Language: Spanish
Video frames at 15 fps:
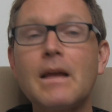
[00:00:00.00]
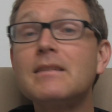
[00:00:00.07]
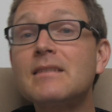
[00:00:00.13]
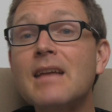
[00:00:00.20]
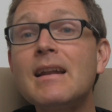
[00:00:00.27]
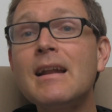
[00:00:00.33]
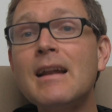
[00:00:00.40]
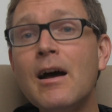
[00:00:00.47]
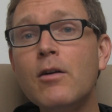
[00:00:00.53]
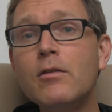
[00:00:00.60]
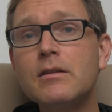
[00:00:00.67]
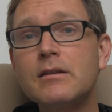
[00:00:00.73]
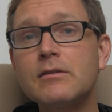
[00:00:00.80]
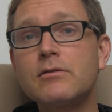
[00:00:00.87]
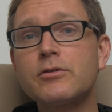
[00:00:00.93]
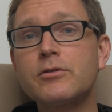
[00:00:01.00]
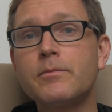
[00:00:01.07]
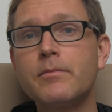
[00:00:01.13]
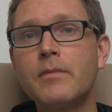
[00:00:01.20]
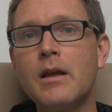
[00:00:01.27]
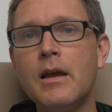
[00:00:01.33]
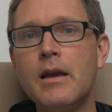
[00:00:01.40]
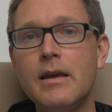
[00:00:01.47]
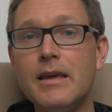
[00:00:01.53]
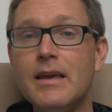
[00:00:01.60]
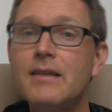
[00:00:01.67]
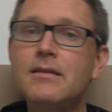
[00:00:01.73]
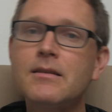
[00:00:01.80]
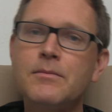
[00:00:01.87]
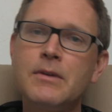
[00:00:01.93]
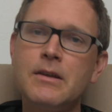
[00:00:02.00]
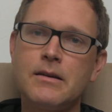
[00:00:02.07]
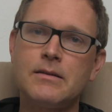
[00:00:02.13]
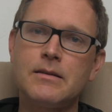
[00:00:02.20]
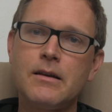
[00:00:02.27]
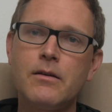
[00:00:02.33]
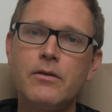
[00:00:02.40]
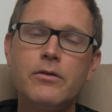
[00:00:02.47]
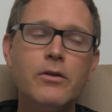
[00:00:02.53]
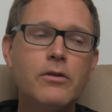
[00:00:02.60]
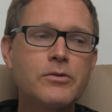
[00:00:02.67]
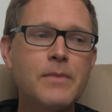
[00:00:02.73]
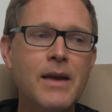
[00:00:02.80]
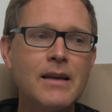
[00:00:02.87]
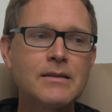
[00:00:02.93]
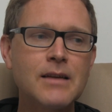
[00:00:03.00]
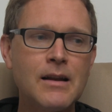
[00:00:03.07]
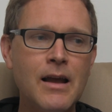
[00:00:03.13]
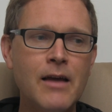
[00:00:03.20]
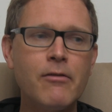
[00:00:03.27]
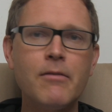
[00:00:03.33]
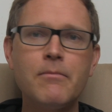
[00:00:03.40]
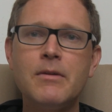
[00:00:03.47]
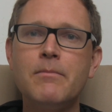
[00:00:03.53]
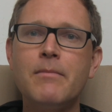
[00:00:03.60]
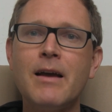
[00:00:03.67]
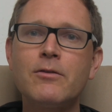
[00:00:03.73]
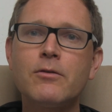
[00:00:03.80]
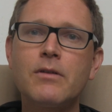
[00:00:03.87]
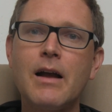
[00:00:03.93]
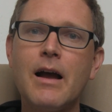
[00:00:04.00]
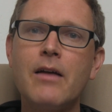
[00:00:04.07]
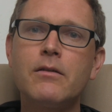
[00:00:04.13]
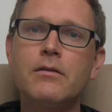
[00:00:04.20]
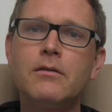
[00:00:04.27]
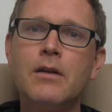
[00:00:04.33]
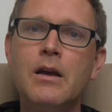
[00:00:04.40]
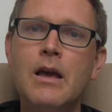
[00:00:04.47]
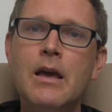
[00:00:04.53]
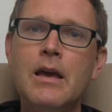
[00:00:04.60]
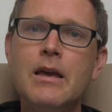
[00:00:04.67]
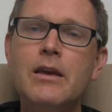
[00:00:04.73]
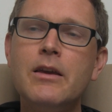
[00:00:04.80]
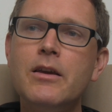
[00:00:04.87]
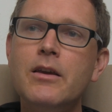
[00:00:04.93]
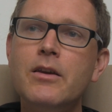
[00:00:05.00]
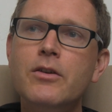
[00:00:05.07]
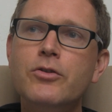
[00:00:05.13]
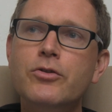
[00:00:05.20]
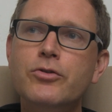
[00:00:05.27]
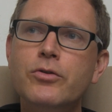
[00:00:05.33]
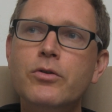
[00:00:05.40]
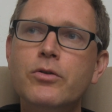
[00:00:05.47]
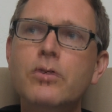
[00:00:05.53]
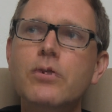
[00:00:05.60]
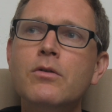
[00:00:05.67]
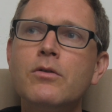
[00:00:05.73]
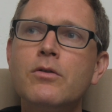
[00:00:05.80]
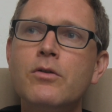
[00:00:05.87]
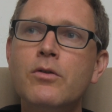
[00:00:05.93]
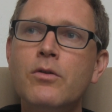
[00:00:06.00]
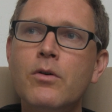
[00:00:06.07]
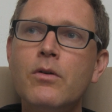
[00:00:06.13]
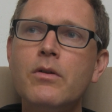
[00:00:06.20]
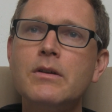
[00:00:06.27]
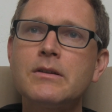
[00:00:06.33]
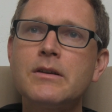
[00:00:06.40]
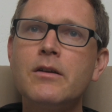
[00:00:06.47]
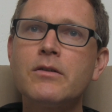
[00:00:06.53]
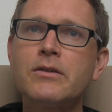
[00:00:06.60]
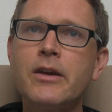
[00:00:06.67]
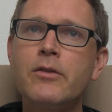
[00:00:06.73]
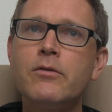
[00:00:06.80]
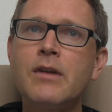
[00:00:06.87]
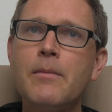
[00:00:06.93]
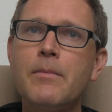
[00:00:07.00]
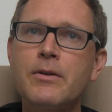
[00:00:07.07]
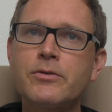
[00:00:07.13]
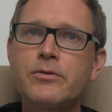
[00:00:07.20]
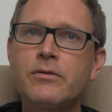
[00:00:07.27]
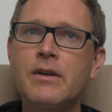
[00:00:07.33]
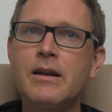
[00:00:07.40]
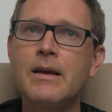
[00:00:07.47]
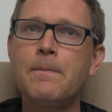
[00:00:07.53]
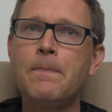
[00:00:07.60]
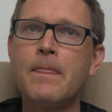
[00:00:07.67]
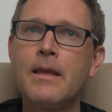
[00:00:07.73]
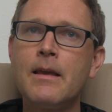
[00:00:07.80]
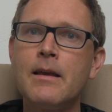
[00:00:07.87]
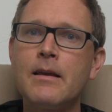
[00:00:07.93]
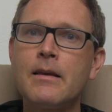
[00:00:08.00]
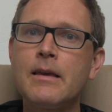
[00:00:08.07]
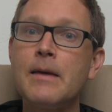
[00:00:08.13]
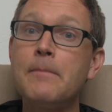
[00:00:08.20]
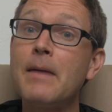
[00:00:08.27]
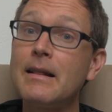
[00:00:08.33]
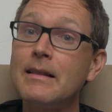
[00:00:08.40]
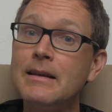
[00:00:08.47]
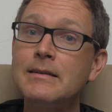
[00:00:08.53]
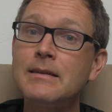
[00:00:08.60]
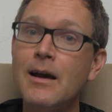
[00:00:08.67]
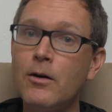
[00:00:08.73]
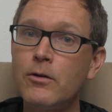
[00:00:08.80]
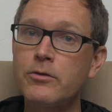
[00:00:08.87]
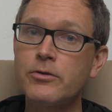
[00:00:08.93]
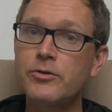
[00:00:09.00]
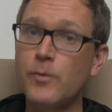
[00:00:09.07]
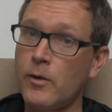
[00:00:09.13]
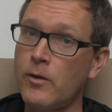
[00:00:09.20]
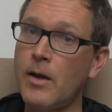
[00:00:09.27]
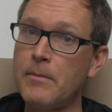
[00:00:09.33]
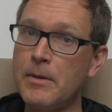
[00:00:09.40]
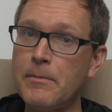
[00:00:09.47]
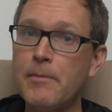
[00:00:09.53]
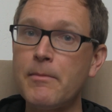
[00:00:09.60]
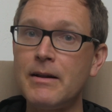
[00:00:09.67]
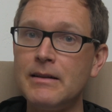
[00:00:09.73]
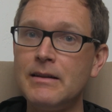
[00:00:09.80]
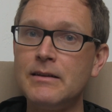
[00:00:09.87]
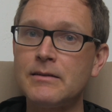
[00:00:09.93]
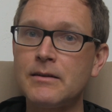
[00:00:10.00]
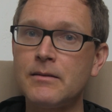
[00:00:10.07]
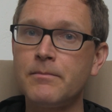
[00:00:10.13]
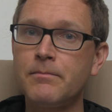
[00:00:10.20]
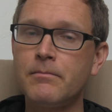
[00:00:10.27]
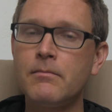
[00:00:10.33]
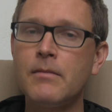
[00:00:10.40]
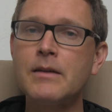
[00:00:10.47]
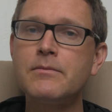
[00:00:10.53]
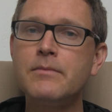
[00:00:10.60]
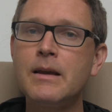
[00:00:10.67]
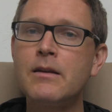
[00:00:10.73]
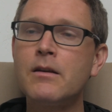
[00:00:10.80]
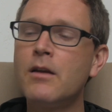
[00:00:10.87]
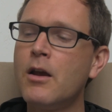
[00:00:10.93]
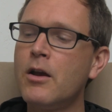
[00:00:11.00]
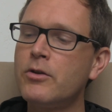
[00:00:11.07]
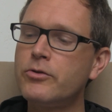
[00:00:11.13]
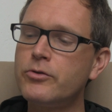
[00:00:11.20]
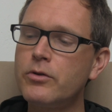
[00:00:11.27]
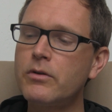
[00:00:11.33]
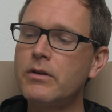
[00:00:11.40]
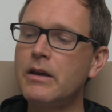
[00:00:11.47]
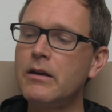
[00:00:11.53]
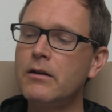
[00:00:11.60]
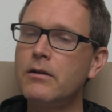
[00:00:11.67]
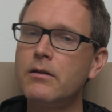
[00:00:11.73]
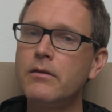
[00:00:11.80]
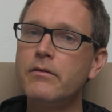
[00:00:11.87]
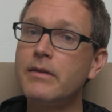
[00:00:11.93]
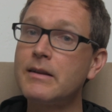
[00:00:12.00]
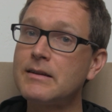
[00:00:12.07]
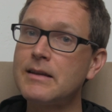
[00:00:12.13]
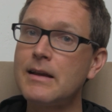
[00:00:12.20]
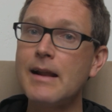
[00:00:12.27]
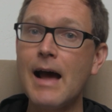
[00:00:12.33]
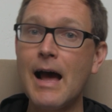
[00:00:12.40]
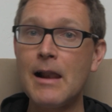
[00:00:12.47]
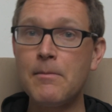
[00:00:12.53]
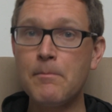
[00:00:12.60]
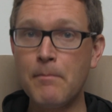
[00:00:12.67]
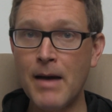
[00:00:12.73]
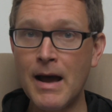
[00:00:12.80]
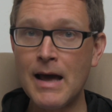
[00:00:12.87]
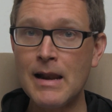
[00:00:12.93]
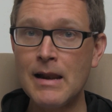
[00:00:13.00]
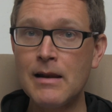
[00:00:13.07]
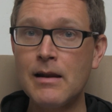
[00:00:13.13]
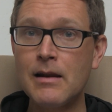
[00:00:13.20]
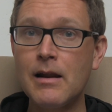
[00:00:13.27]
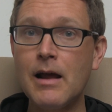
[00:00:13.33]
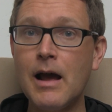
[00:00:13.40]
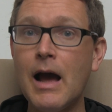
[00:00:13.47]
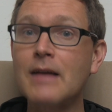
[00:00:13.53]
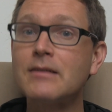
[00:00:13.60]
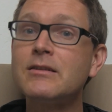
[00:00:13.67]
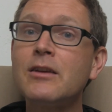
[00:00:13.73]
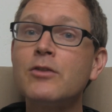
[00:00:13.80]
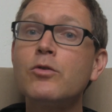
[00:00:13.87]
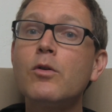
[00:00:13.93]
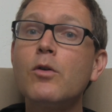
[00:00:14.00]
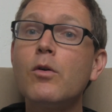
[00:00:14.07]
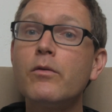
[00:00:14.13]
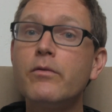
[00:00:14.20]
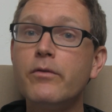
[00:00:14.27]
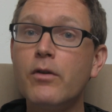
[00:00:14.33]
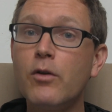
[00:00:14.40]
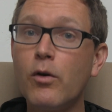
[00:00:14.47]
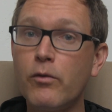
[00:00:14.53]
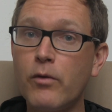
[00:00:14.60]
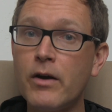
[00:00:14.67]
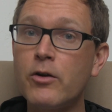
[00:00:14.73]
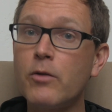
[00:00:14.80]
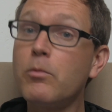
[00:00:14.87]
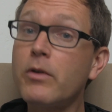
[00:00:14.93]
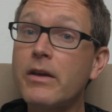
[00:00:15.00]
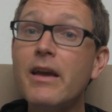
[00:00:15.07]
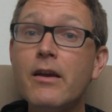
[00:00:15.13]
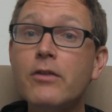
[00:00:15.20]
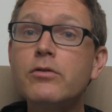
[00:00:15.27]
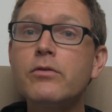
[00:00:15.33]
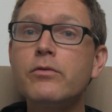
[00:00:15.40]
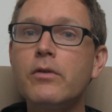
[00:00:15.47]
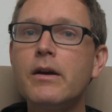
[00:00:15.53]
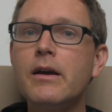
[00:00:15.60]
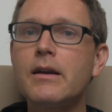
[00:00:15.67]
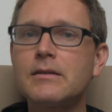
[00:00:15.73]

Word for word: sanan a otros. Y ese es mi deseo. Dios me ha sanado a mí, me ha tocado. Y yo no deseo ser una persona que maldice a otros cuando a mí me maldicen. Más bien yo quiero vencer al mal haciendo lo, bueno, porque eso fue